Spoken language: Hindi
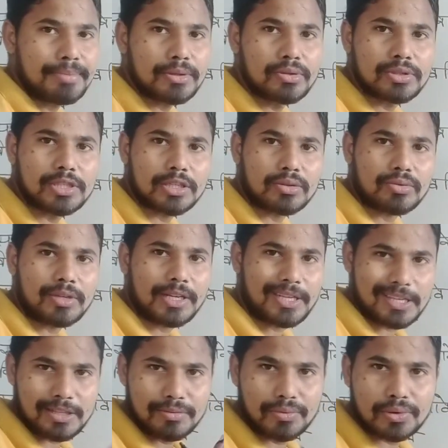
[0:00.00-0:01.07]
विद्युत क्षेत्र हो
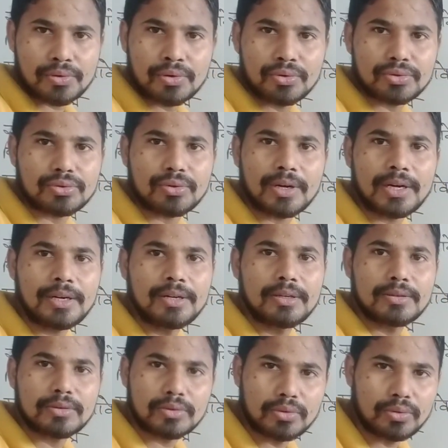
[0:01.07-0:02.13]
जाए यदि वो ठोस होगा
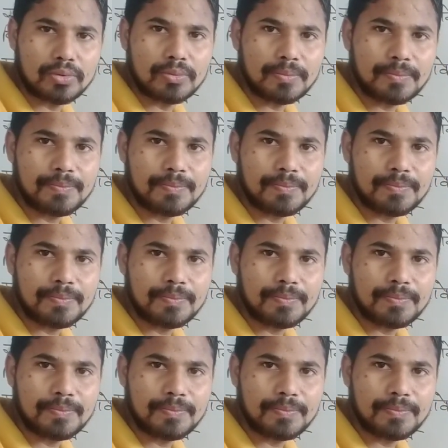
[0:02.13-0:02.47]
तो